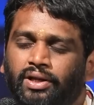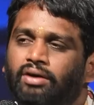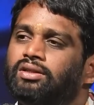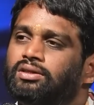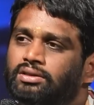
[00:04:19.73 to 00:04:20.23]

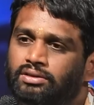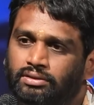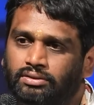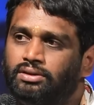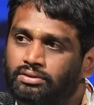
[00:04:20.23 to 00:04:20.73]
எப்படியாவது
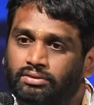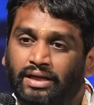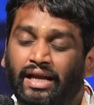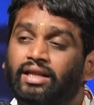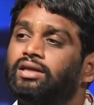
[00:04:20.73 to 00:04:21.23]

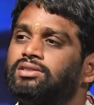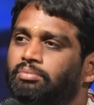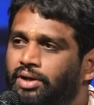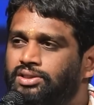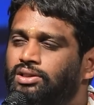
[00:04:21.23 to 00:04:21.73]
நிறைய
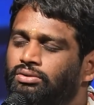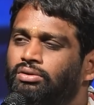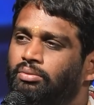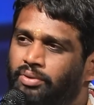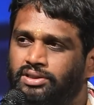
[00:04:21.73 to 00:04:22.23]

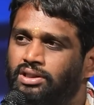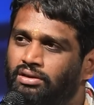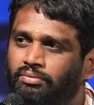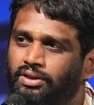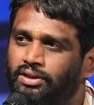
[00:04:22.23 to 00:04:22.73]
சம்பாரிச்சிடணுன்ற பிரச்சனை
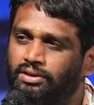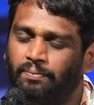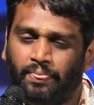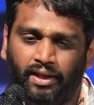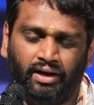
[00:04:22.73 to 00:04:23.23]
நமக்கு
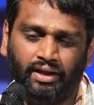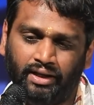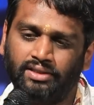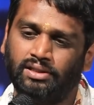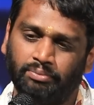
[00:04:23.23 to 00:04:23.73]
இருக்குது ஏன்னா
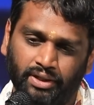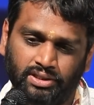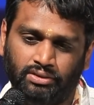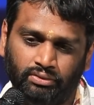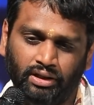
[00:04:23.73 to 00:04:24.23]
நிறைய
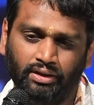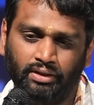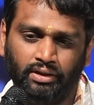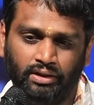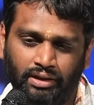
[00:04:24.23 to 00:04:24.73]
சம்பாரிச்சிட்டோன்னா
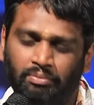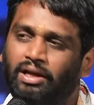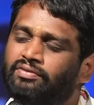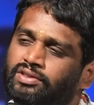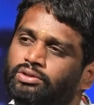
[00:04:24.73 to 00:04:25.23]

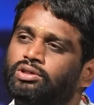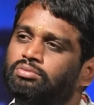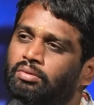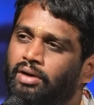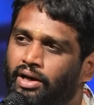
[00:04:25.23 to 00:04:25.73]
நம்ம லைஃப்
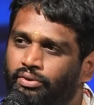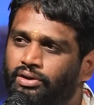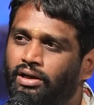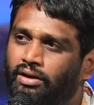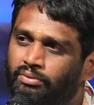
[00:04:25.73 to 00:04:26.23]
சந்தோஷமாக
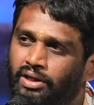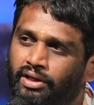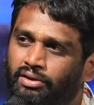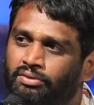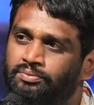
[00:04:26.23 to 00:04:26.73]
மாறிடும்னு எல்லோரும்
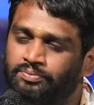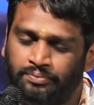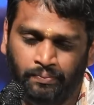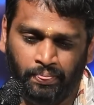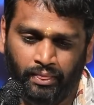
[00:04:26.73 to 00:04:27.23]
நினைக்கிறோம்
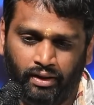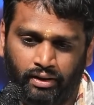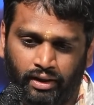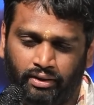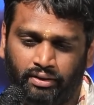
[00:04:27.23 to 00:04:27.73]

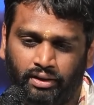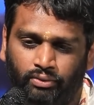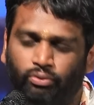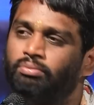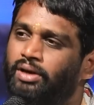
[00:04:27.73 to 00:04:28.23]
ஆனால்
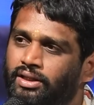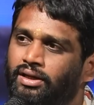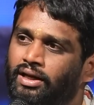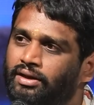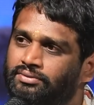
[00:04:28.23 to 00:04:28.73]
உண்மை
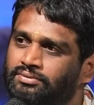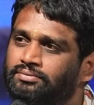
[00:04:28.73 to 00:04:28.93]
அது இல்லை